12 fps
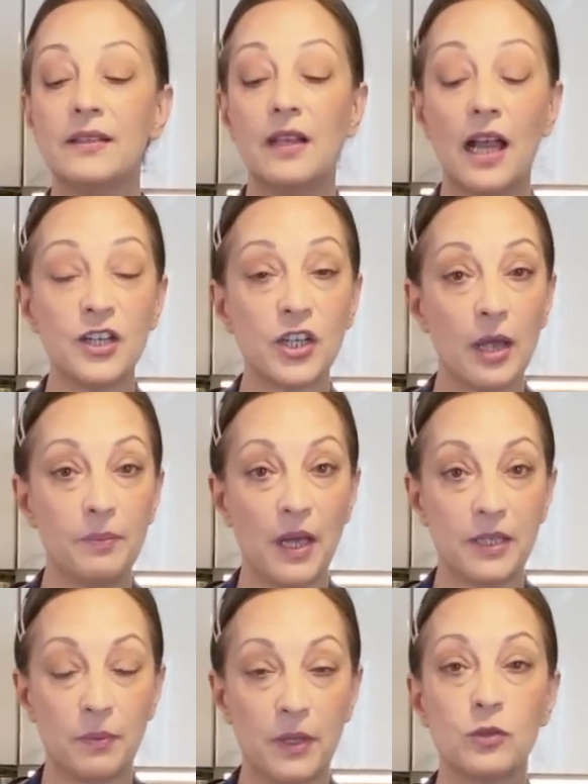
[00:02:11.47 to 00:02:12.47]
Дальше
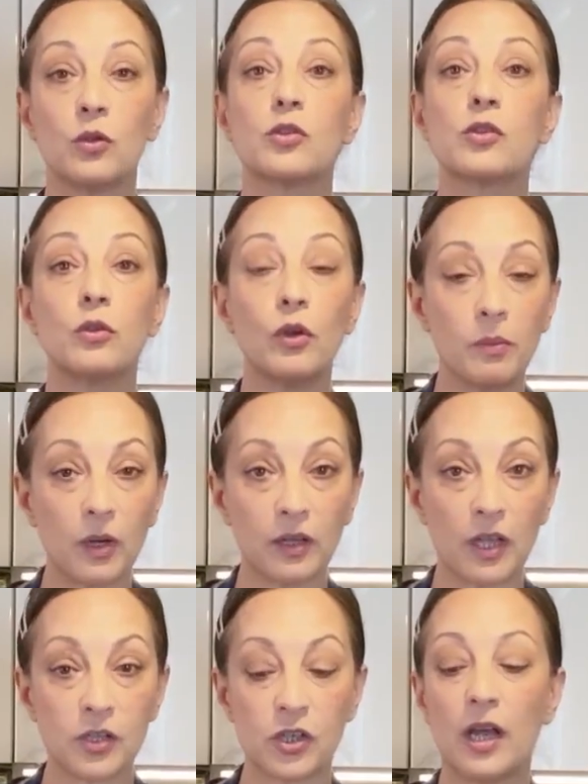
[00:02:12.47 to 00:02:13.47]
опять пойдет слой
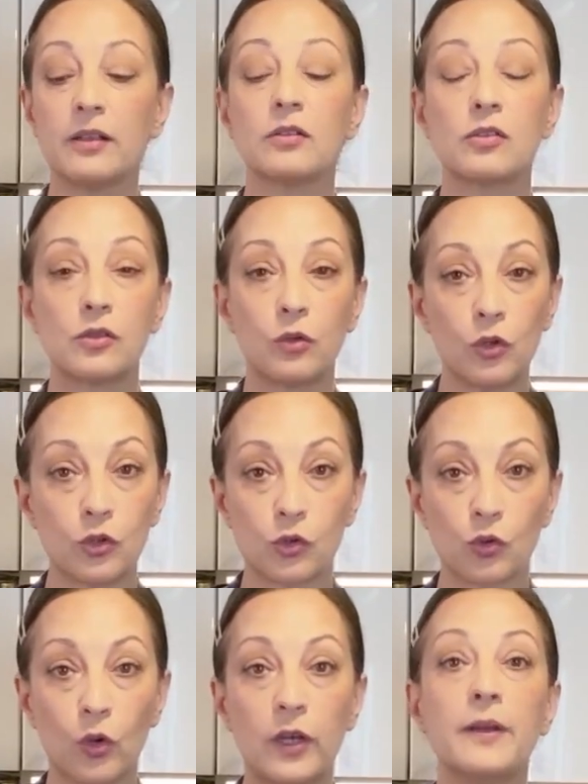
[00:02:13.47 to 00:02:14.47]
баклажан, слой
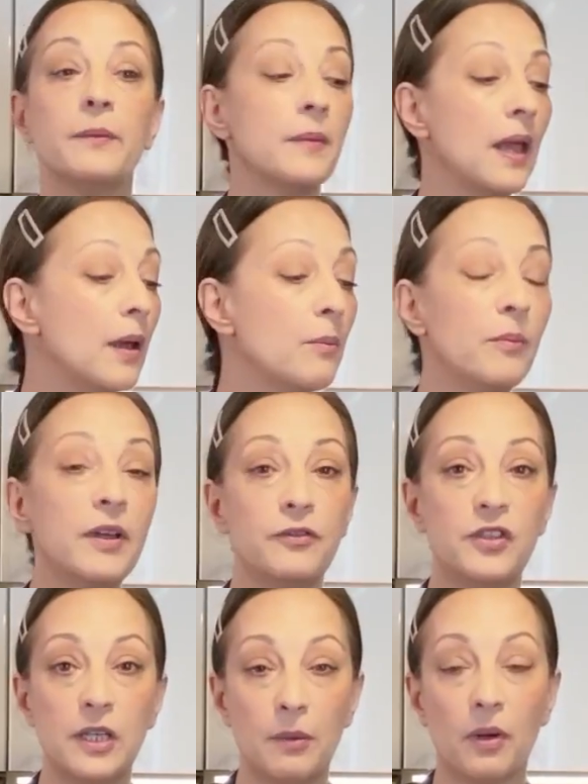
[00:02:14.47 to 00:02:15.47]
соли. Мы
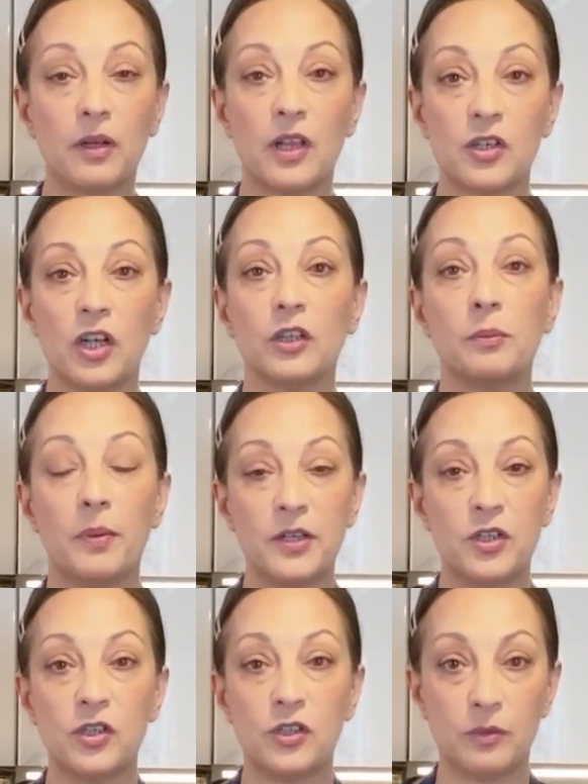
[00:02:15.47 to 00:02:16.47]
все баклажаны
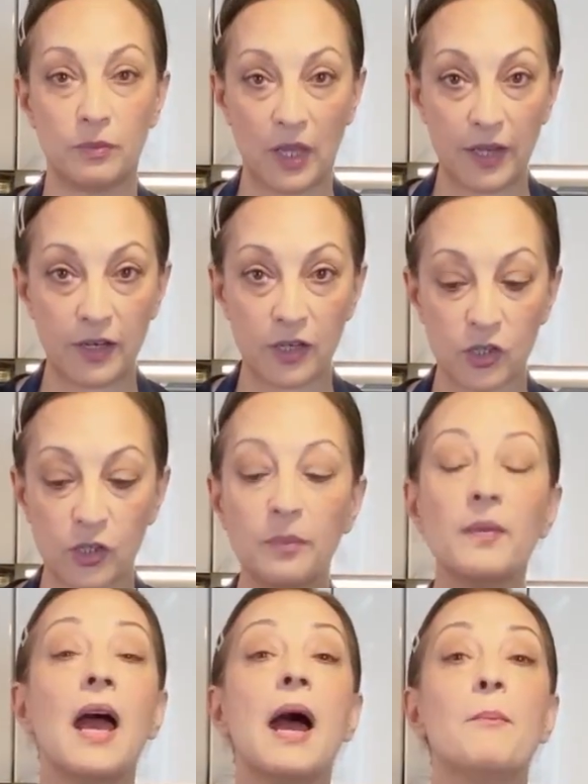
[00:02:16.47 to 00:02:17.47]
почистим,
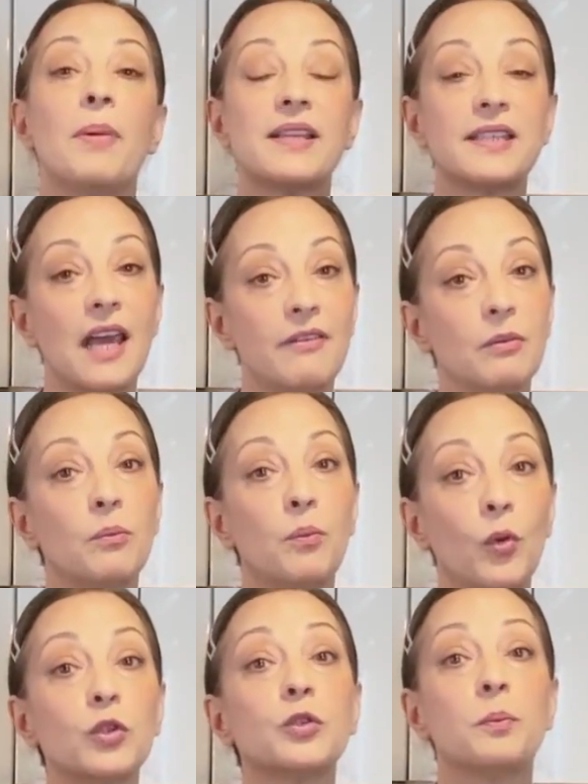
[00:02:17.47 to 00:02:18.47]
нарежем, поставим
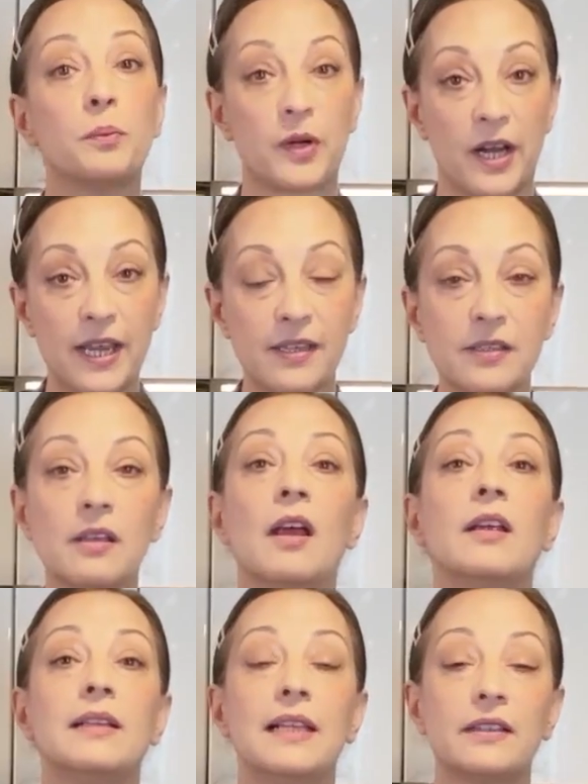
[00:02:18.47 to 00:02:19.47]
под пресс
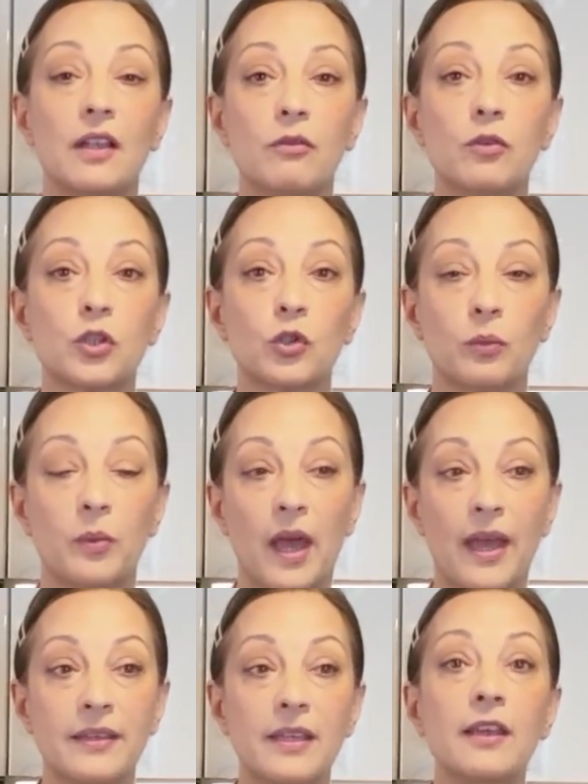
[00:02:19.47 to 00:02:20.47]
для того, чтобы
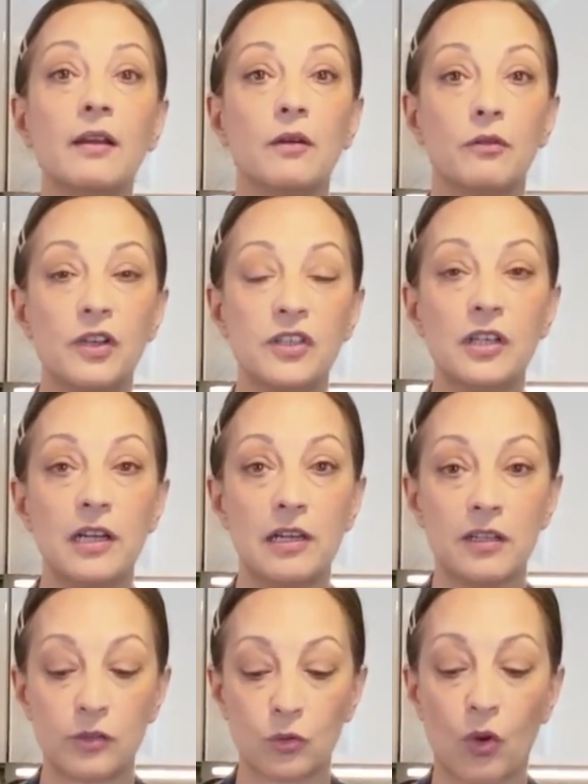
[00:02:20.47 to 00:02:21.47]
они
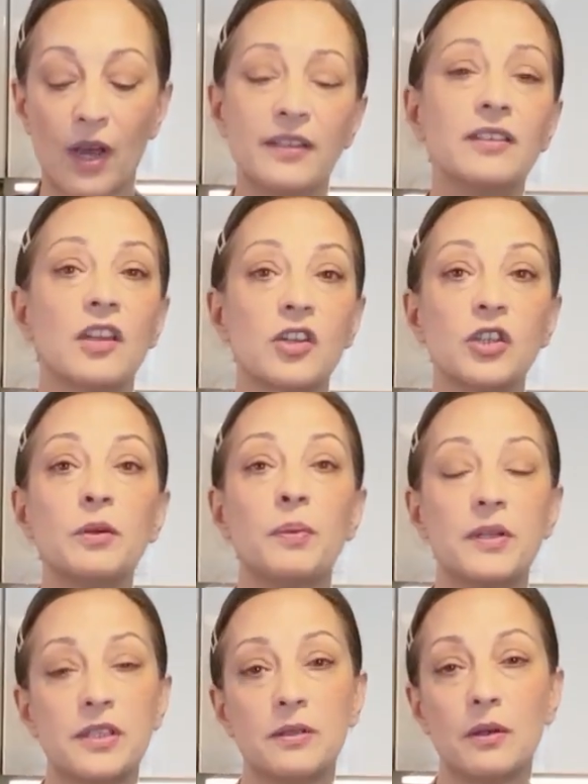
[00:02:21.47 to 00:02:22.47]
выделили сок. Они должны
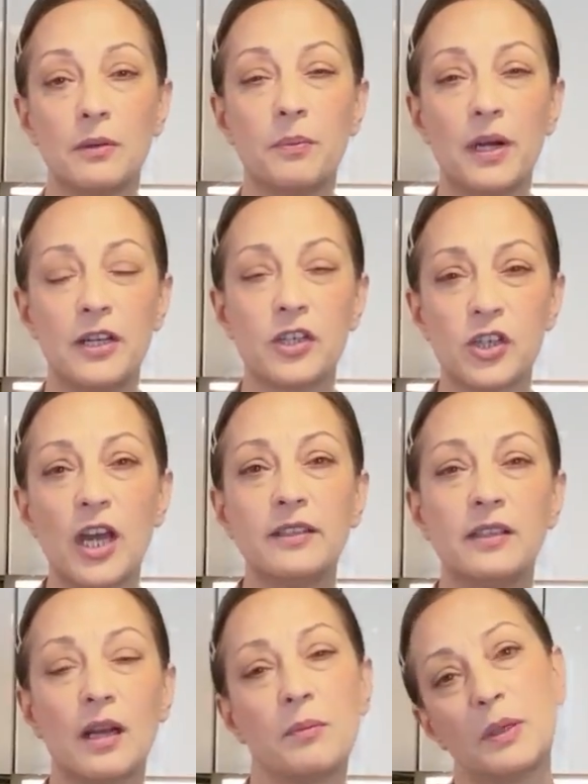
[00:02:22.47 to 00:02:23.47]
э,
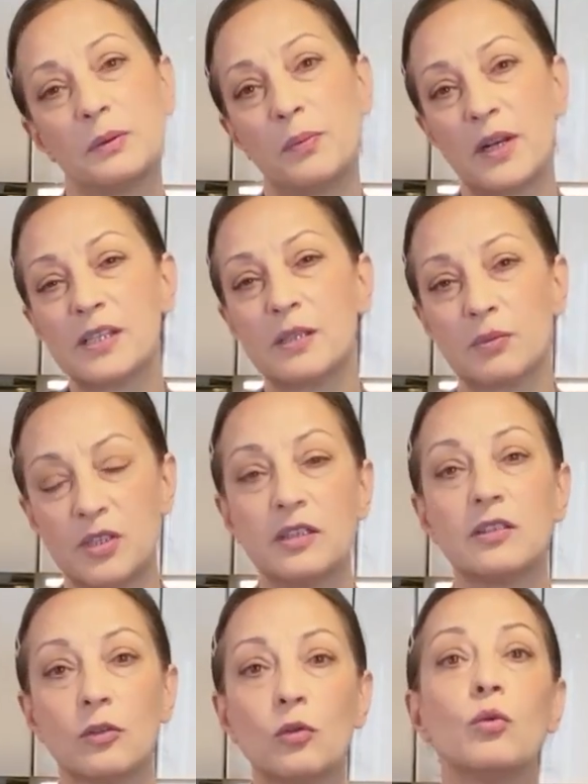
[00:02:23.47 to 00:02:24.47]
полежать так под прессом
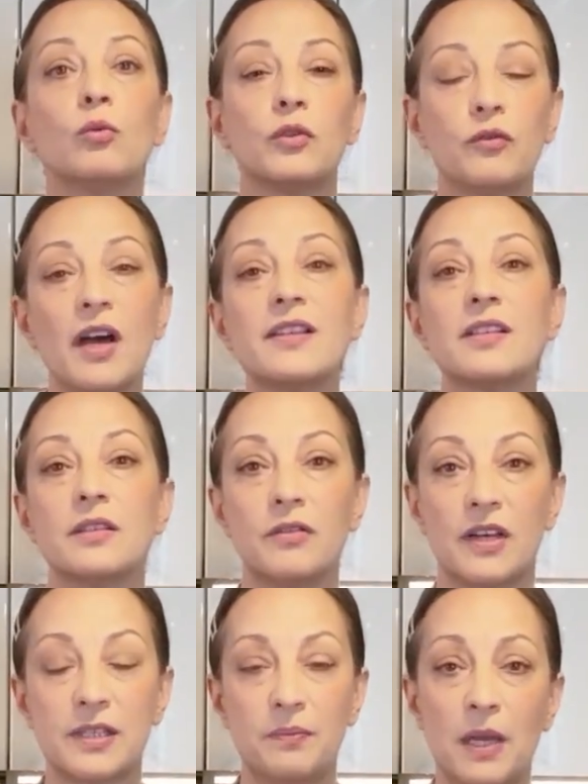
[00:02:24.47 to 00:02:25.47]
где-то ну
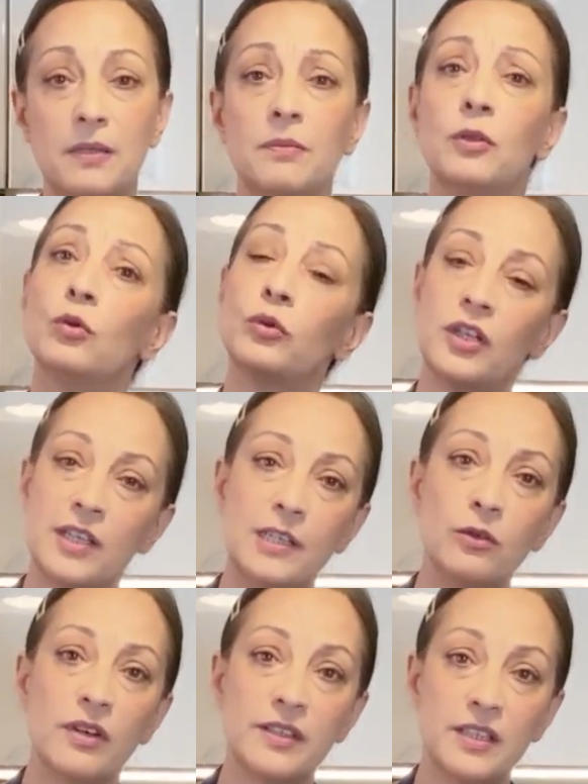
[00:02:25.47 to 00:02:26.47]
20-25 минут.
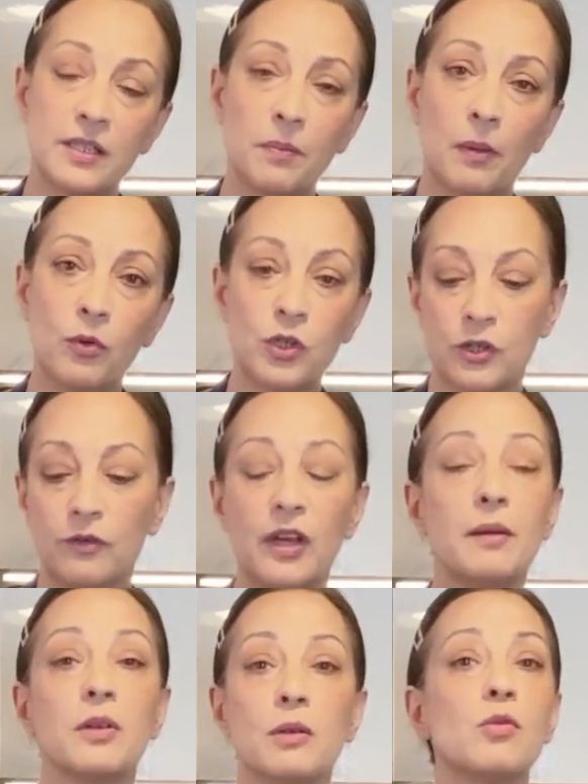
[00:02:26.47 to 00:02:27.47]
Если у вас есть побольше
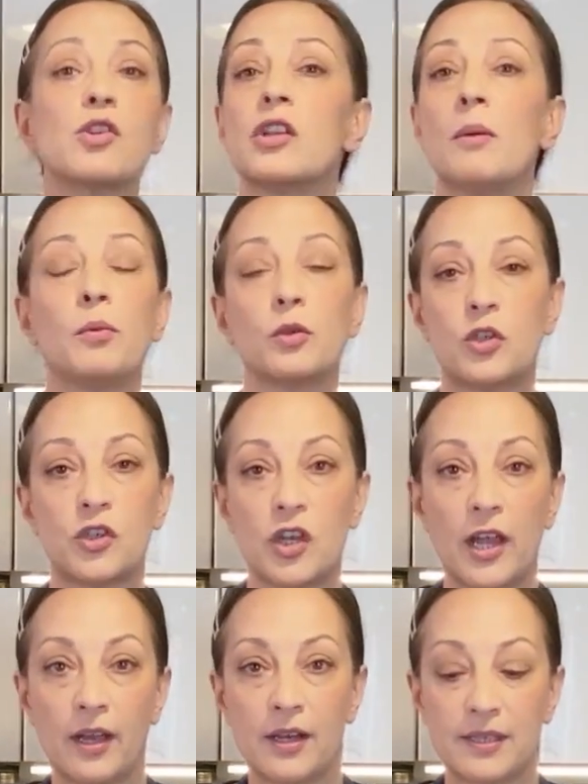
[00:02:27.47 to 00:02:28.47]
времени, можно на
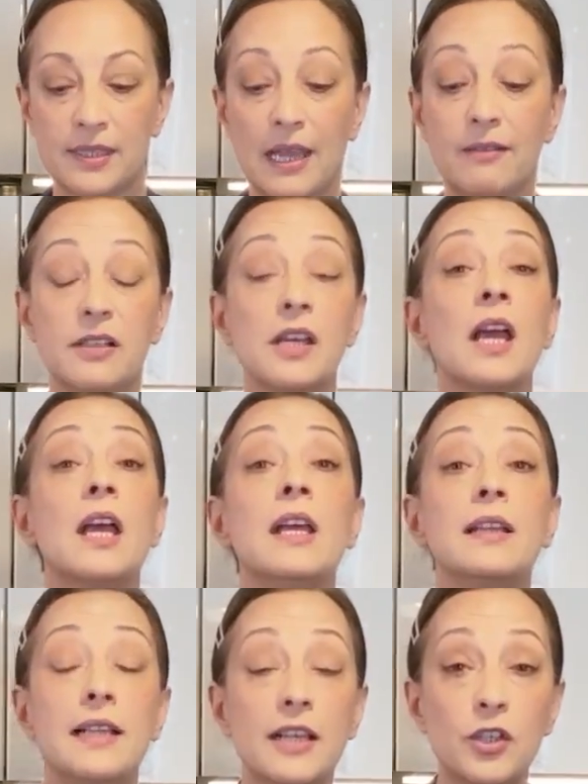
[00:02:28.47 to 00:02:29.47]
полчаса их оставить.
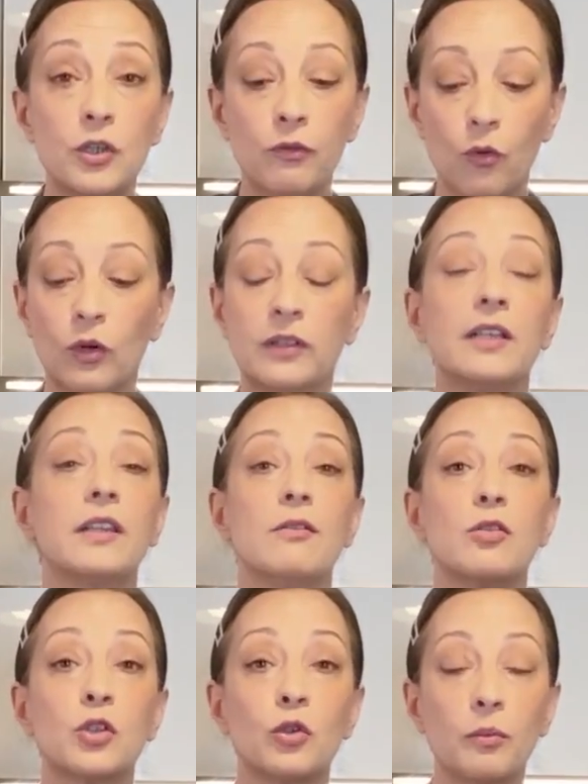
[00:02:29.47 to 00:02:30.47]
Для чего? Для
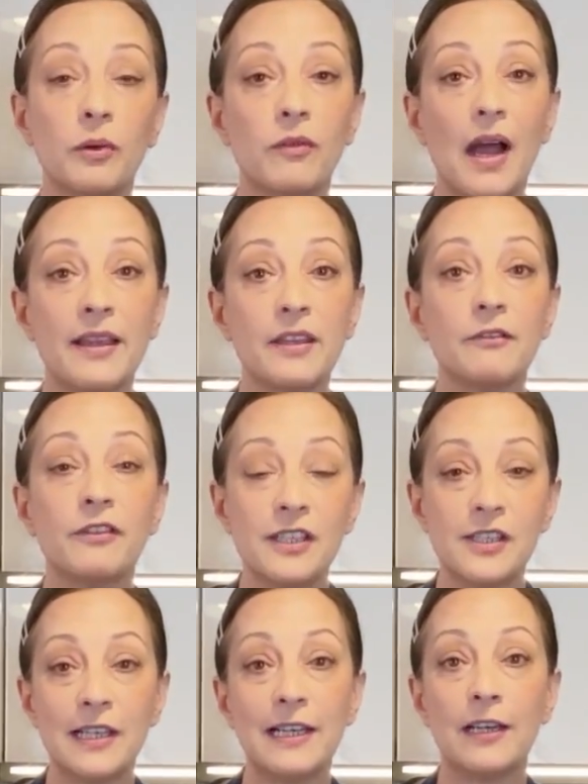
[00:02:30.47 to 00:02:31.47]
того, чтобы они
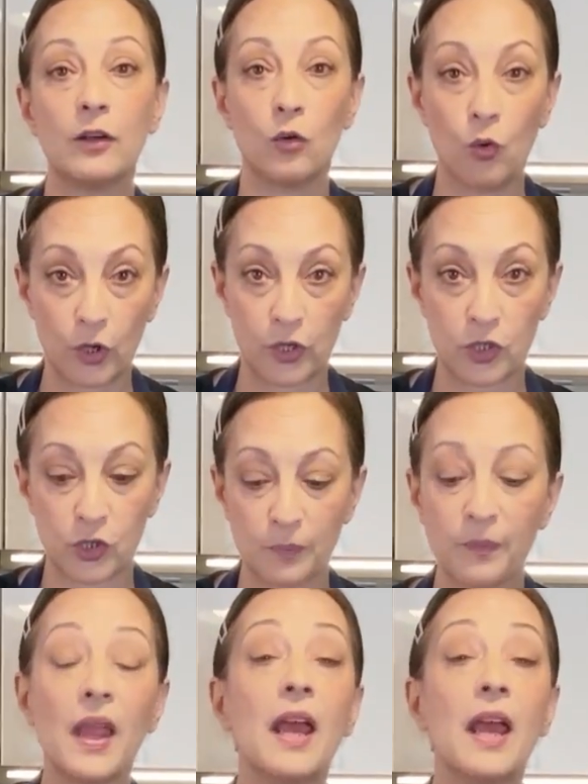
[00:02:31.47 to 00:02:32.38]
выделили горечь.